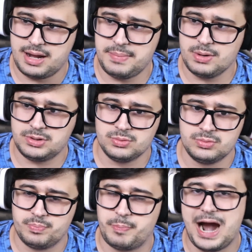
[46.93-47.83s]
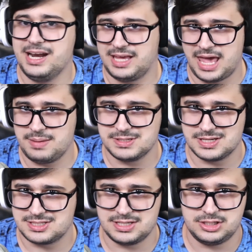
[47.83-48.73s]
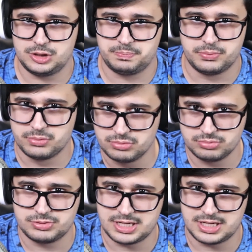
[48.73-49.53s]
Era meio que um party games, assim, tipo, tipo,